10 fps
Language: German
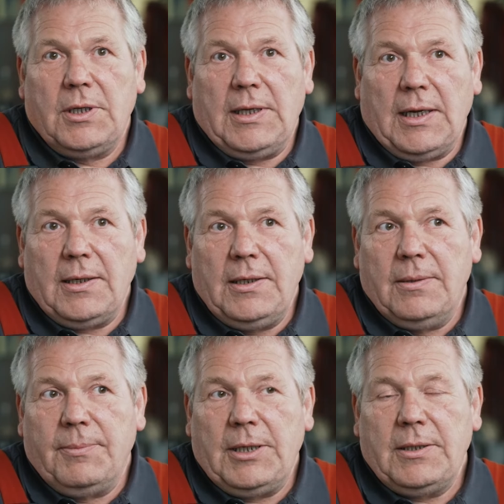Gedanken
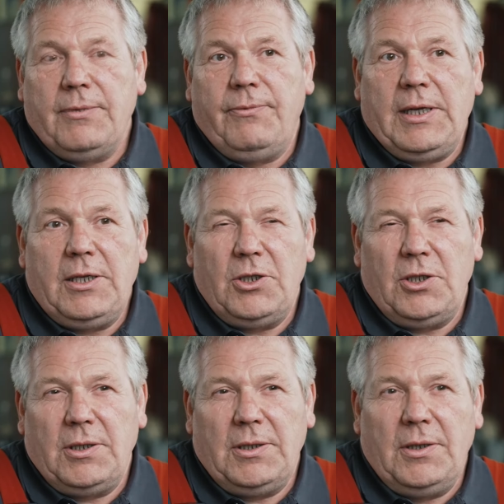gemacht,
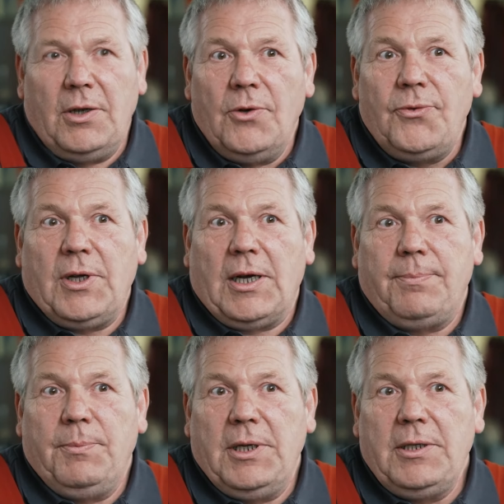welche
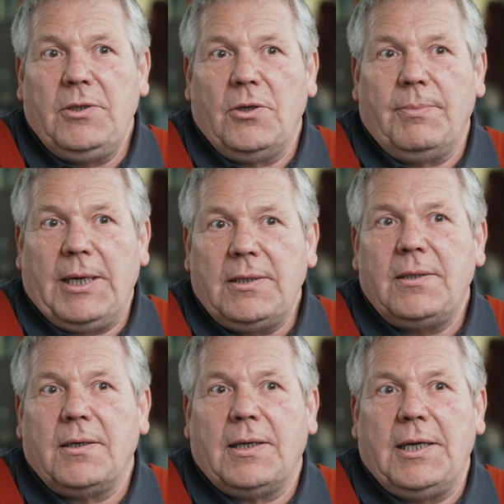Aufgaben ich noch
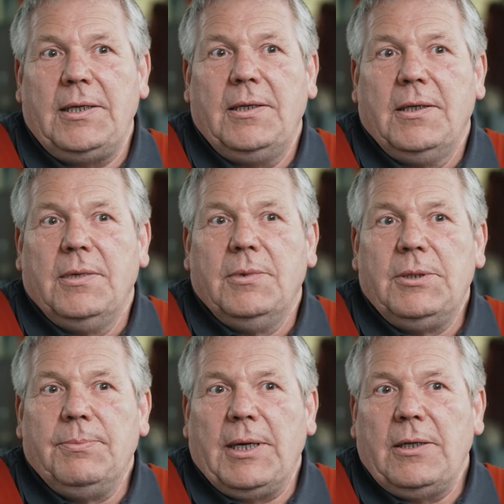meistern kann
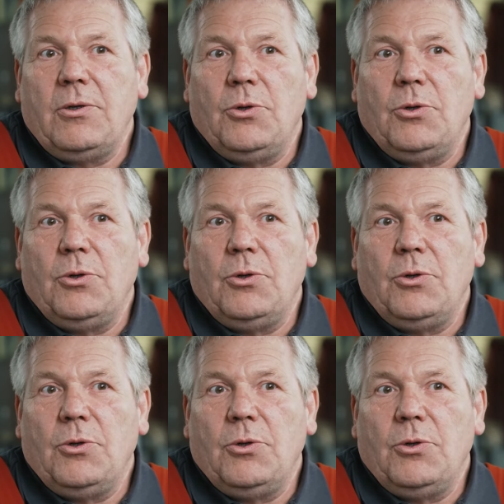mit meiner